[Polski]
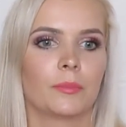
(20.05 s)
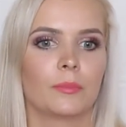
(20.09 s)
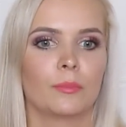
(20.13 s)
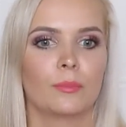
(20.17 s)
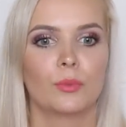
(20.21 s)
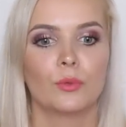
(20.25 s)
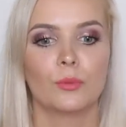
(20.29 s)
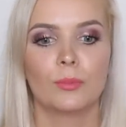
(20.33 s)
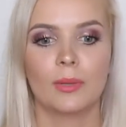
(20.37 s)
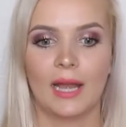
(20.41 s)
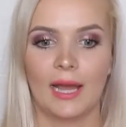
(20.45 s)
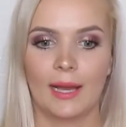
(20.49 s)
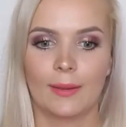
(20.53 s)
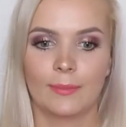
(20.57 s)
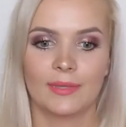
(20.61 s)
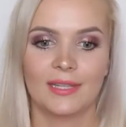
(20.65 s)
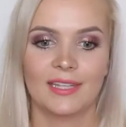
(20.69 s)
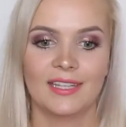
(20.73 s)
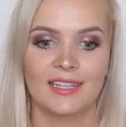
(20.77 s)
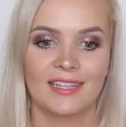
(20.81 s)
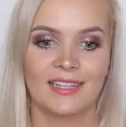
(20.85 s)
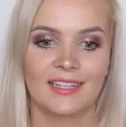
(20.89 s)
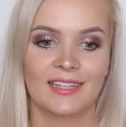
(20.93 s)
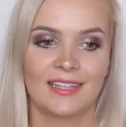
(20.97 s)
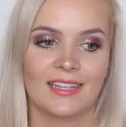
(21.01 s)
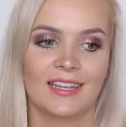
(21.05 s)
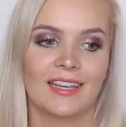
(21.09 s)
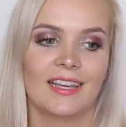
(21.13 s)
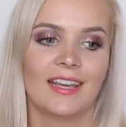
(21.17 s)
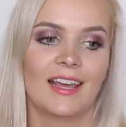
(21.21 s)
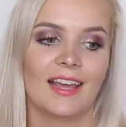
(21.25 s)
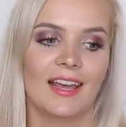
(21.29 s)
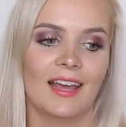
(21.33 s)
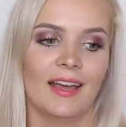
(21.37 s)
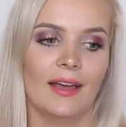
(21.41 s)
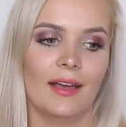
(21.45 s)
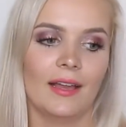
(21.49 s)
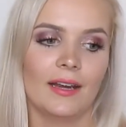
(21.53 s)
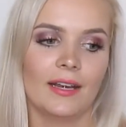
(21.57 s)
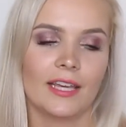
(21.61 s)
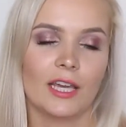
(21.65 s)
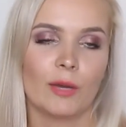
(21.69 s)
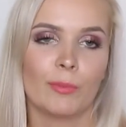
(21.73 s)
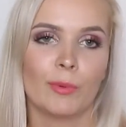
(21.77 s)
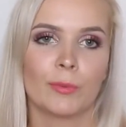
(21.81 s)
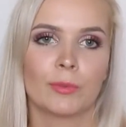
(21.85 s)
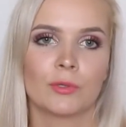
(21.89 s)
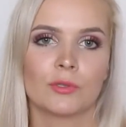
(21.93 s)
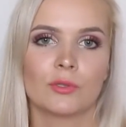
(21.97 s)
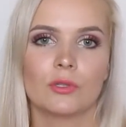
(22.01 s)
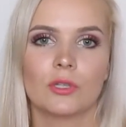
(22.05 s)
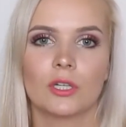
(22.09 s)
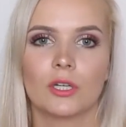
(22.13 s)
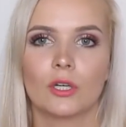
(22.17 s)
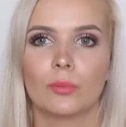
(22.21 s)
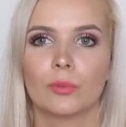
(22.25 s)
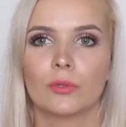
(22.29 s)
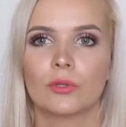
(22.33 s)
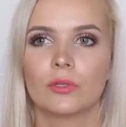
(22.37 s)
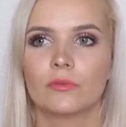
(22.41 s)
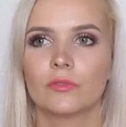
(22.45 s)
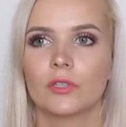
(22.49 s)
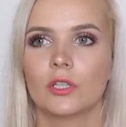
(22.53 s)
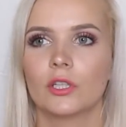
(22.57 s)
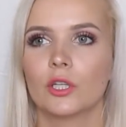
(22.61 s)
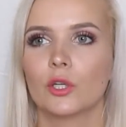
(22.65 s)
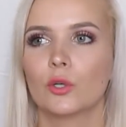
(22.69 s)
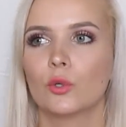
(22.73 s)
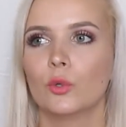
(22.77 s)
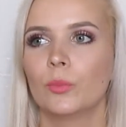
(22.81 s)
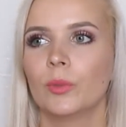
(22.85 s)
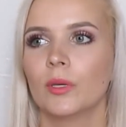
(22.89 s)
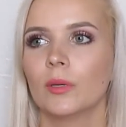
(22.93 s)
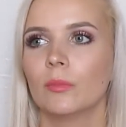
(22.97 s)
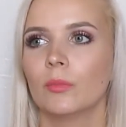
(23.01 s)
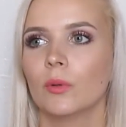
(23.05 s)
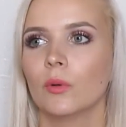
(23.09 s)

bublami, ale ja po prostu tego ponownie nie kupię,